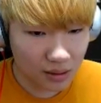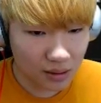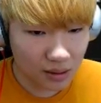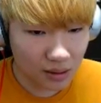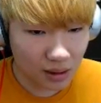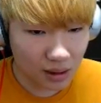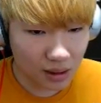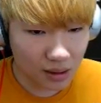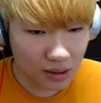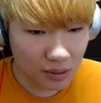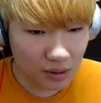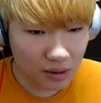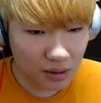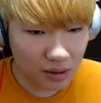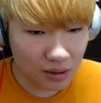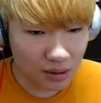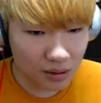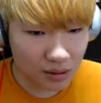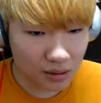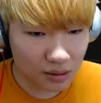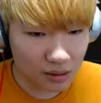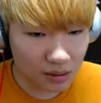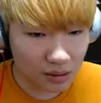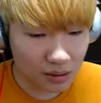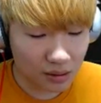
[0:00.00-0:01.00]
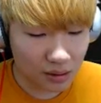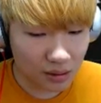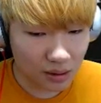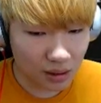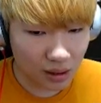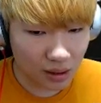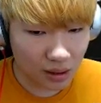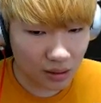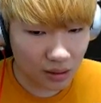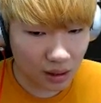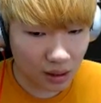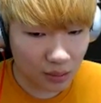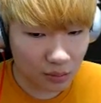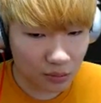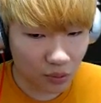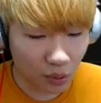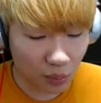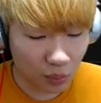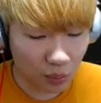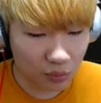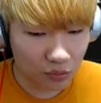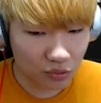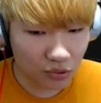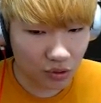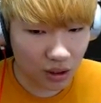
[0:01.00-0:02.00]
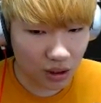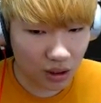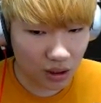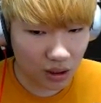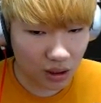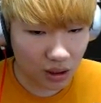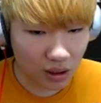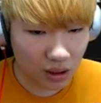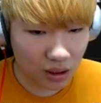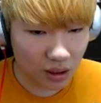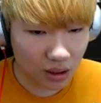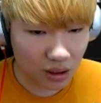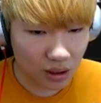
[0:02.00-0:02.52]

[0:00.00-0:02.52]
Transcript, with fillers: 아니면은 아 나무도 없구나